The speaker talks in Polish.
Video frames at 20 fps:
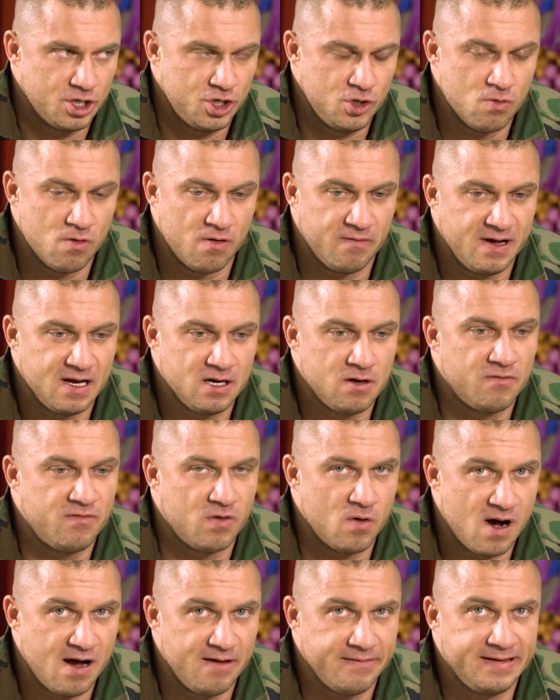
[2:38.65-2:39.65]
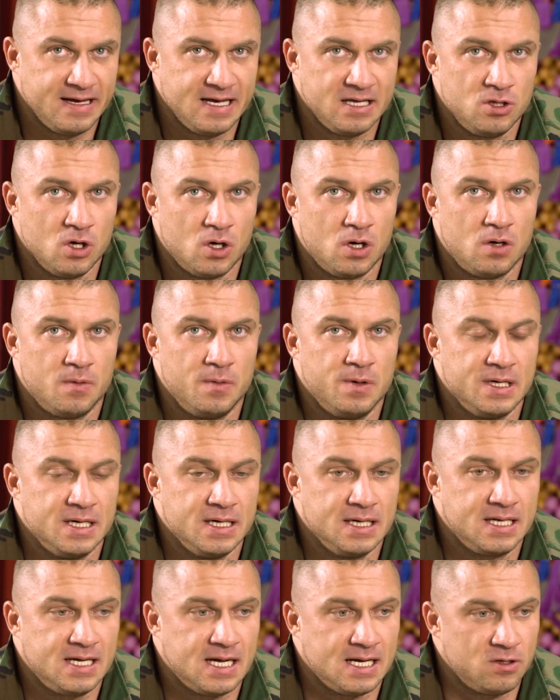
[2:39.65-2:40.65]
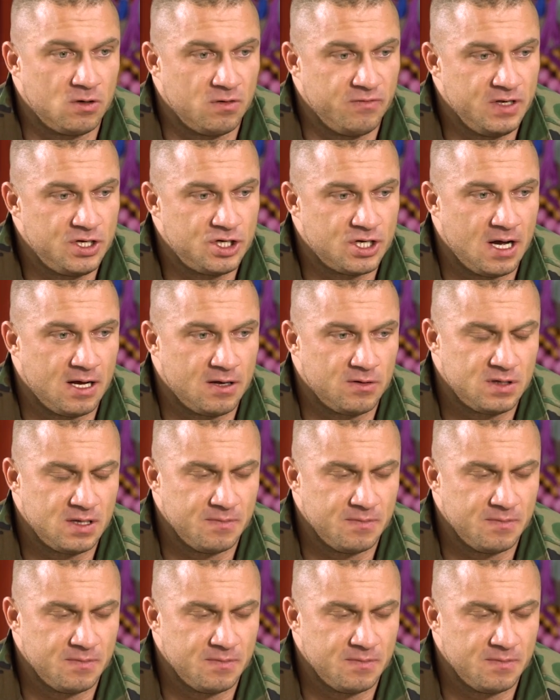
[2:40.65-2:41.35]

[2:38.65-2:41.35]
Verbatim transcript: siłowego w Oławie, do e, kadrowicza.